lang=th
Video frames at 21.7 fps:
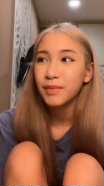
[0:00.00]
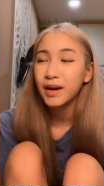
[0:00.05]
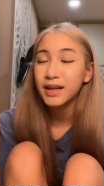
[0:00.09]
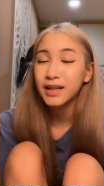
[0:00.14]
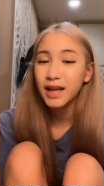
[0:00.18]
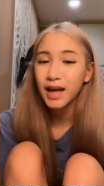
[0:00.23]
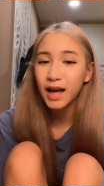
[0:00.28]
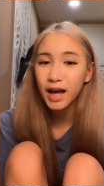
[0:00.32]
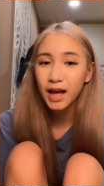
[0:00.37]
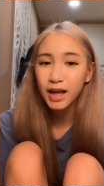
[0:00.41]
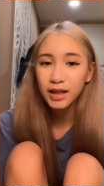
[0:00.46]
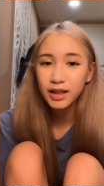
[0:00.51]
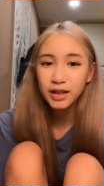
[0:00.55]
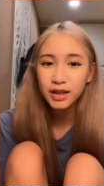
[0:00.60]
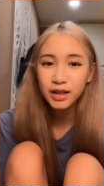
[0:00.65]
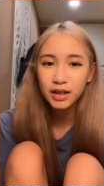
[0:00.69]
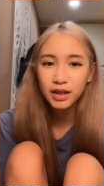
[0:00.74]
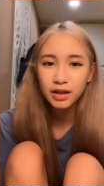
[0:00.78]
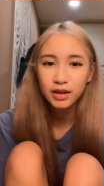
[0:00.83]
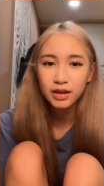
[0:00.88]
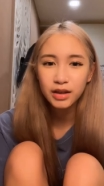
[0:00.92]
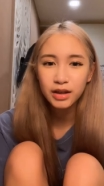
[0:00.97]
บางท่านเดิ
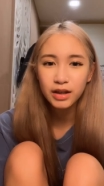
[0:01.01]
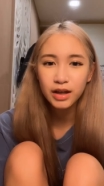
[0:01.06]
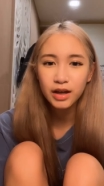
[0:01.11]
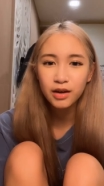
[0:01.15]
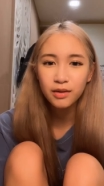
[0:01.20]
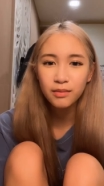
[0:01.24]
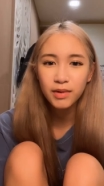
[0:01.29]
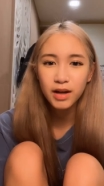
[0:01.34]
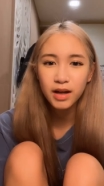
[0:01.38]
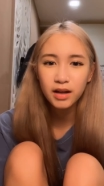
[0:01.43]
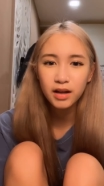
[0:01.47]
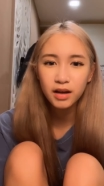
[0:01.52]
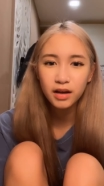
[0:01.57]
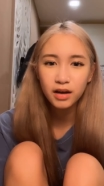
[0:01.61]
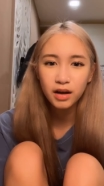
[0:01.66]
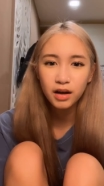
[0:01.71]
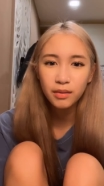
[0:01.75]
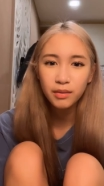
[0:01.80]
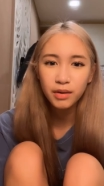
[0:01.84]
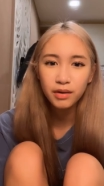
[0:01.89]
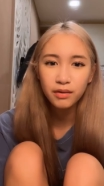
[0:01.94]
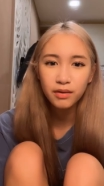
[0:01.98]
นเดินเข้ามาแล้ว
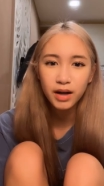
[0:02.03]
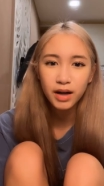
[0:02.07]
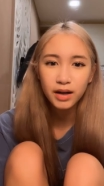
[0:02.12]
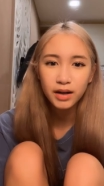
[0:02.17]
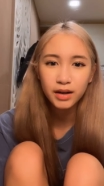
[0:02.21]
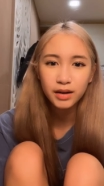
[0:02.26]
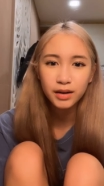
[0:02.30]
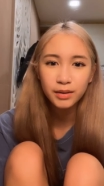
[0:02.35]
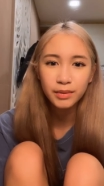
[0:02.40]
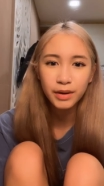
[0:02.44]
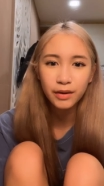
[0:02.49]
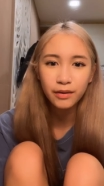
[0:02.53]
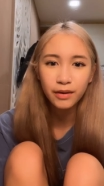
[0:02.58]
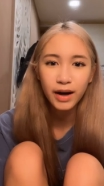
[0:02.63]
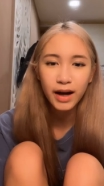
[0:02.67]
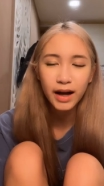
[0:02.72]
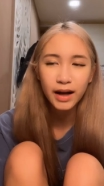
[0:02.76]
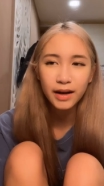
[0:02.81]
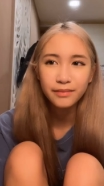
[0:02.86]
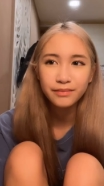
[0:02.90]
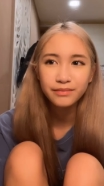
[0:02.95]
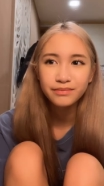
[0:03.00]
ก็แบบว่าเออแบบว่า
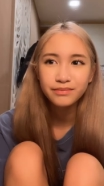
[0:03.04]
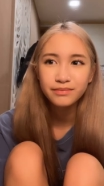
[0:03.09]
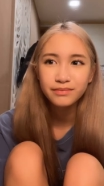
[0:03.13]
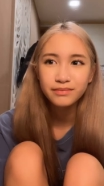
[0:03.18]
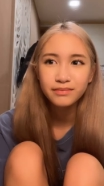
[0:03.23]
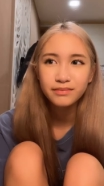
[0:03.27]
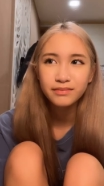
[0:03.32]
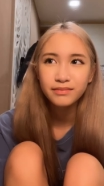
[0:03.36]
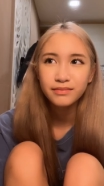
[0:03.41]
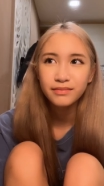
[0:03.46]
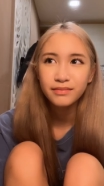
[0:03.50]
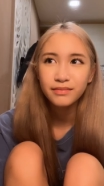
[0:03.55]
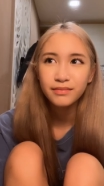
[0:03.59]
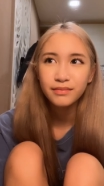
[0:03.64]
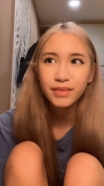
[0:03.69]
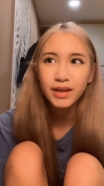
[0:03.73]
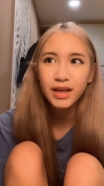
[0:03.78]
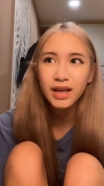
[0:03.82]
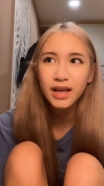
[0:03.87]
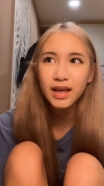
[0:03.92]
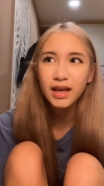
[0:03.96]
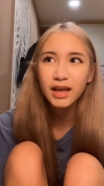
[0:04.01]

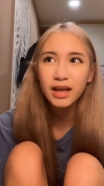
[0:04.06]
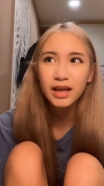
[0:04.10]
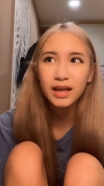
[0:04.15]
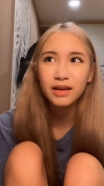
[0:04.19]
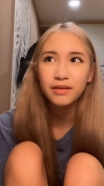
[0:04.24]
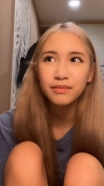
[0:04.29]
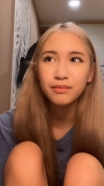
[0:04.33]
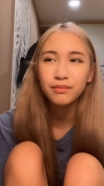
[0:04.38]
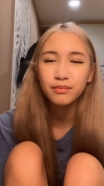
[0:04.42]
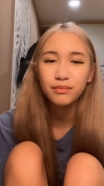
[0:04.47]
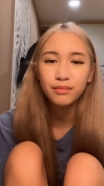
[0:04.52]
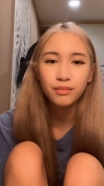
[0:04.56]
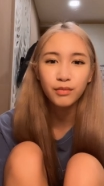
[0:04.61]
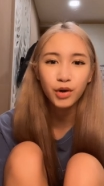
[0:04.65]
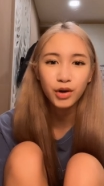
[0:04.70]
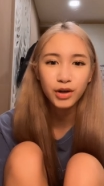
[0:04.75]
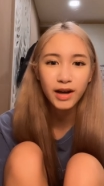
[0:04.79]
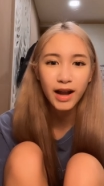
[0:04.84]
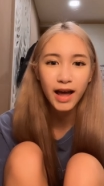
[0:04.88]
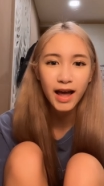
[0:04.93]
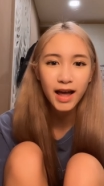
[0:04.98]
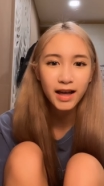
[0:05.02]
พี่บท
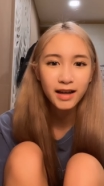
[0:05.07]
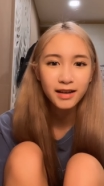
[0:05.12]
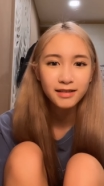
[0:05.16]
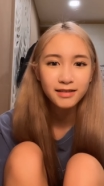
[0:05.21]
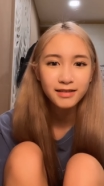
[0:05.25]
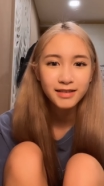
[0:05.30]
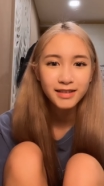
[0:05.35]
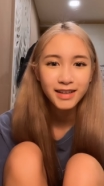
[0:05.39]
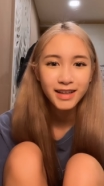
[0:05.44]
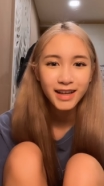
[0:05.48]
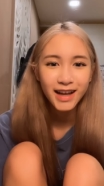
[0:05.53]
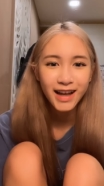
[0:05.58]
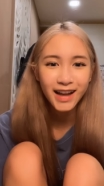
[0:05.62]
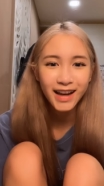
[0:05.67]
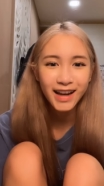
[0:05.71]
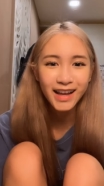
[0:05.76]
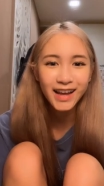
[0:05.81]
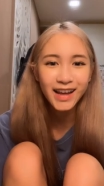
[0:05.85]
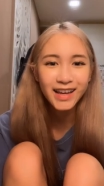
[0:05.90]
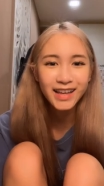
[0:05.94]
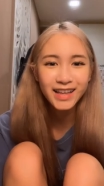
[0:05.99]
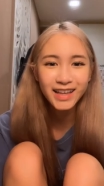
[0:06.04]
นะ อะไร
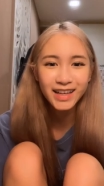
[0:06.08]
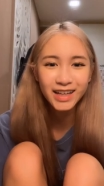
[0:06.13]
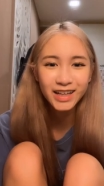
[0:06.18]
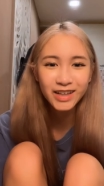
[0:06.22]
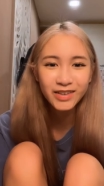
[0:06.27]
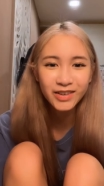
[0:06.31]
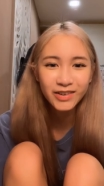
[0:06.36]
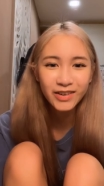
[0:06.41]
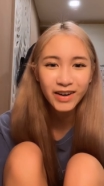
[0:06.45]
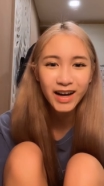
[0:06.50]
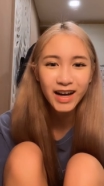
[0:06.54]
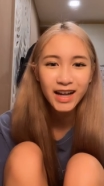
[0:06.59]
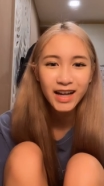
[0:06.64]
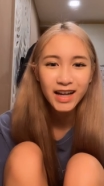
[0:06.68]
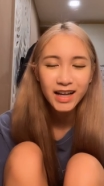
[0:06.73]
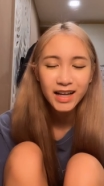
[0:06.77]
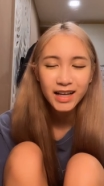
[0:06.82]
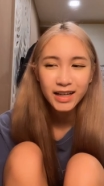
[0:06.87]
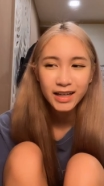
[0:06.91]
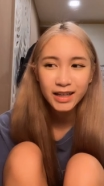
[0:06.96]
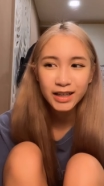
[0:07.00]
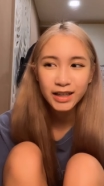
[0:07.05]
อย่างงี้คือแบบว่า
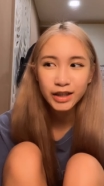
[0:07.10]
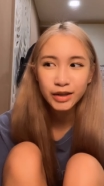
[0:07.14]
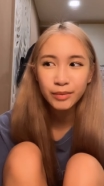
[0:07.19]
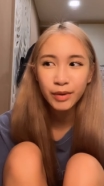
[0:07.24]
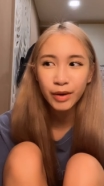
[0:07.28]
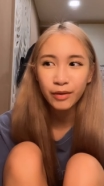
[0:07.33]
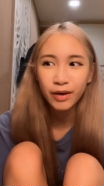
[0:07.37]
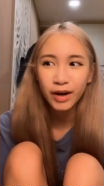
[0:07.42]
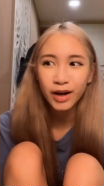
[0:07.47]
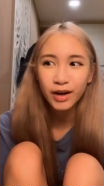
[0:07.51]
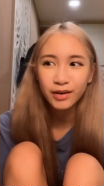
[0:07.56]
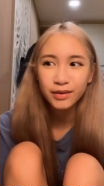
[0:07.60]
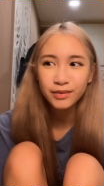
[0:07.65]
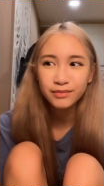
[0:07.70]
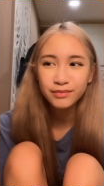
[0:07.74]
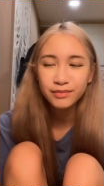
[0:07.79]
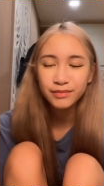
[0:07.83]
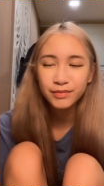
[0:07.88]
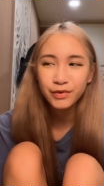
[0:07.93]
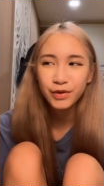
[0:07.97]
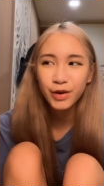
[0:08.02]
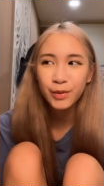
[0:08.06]
เออ แบบว่าเขา
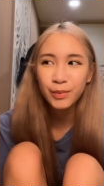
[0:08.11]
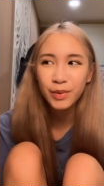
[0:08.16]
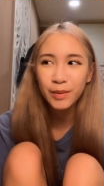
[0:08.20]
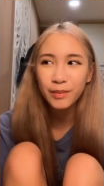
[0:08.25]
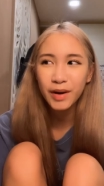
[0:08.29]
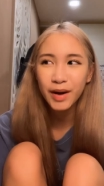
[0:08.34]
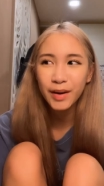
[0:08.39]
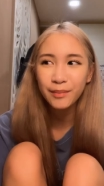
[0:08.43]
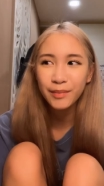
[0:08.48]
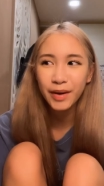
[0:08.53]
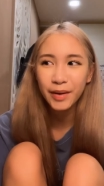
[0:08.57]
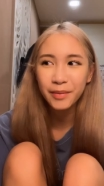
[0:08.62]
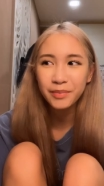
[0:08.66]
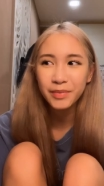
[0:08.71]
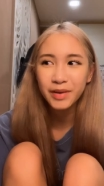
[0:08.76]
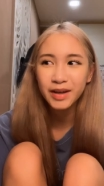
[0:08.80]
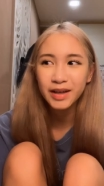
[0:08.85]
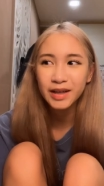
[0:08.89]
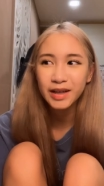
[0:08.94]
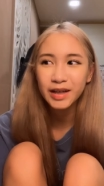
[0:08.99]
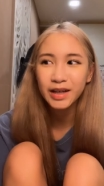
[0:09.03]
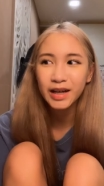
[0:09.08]
ฟีลประมาณแบบ
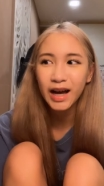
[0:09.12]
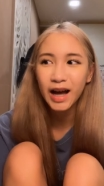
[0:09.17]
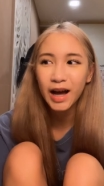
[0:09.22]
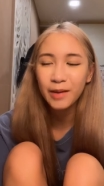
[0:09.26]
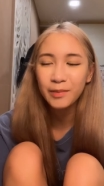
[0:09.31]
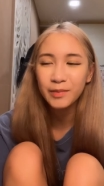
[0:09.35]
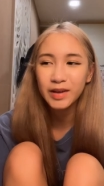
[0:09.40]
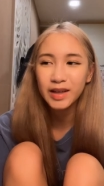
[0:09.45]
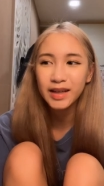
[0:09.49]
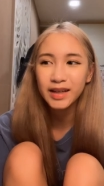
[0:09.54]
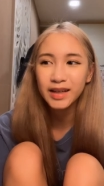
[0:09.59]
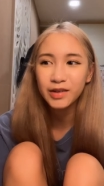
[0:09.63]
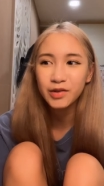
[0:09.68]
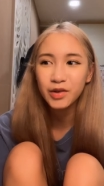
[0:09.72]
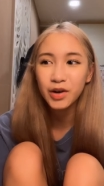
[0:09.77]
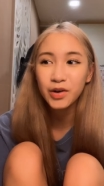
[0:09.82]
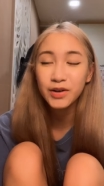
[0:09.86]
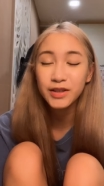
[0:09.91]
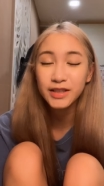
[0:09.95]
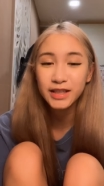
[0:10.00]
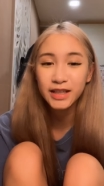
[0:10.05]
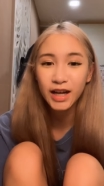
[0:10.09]
เออคามิหรือว่า
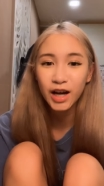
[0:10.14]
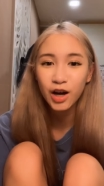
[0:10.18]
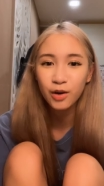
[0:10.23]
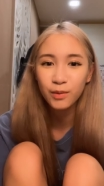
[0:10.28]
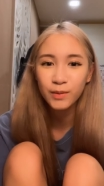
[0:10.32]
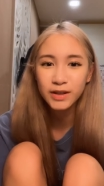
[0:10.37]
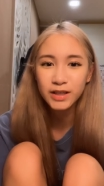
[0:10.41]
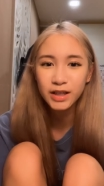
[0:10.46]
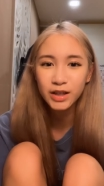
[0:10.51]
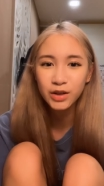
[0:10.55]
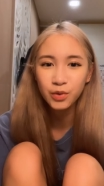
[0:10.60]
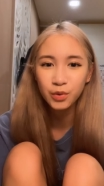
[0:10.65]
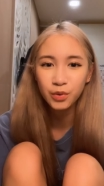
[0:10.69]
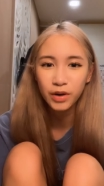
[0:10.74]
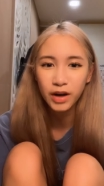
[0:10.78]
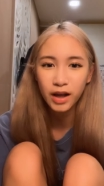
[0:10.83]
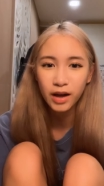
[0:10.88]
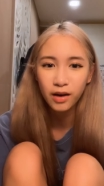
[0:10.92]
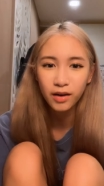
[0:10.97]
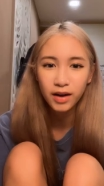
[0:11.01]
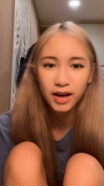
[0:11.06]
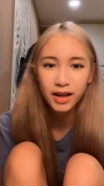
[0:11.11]
โอชิเขาไม่ใช่หนู
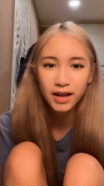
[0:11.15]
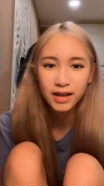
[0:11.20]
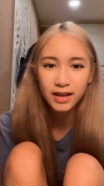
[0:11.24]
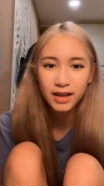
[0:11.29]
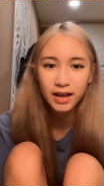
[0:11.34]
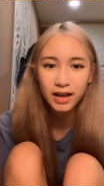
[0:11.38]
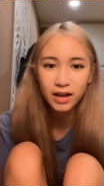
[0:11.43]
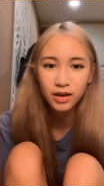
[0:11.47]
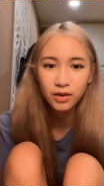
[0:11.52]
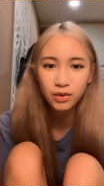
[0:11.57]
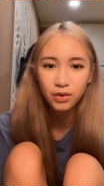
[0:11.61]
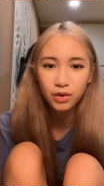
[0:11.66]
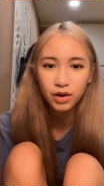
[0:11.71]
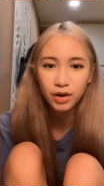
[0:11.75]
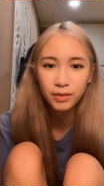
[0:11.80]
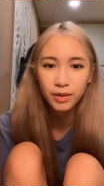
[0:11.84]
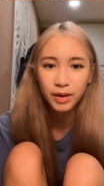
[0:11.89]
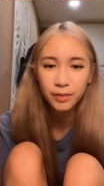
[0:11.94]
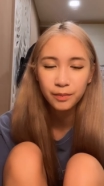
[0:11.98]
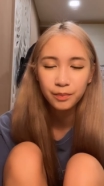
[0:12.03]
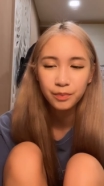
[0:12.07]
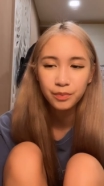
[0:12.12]
แล้วอะไรเงี้ยแล้วหนูก็
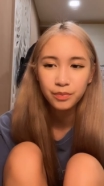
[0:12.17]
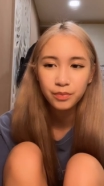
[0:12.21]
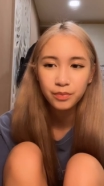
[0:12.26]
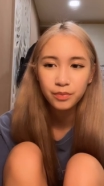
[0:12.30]
แบบ